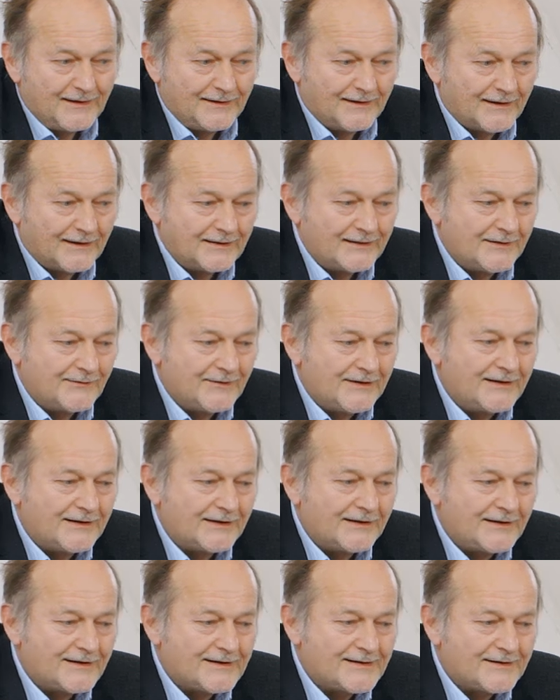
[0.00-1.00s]
nach der
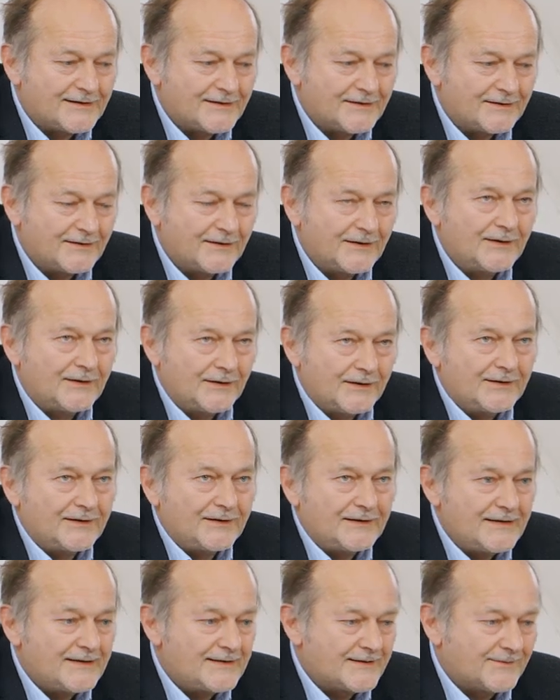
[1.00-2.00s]
Wintergerste, die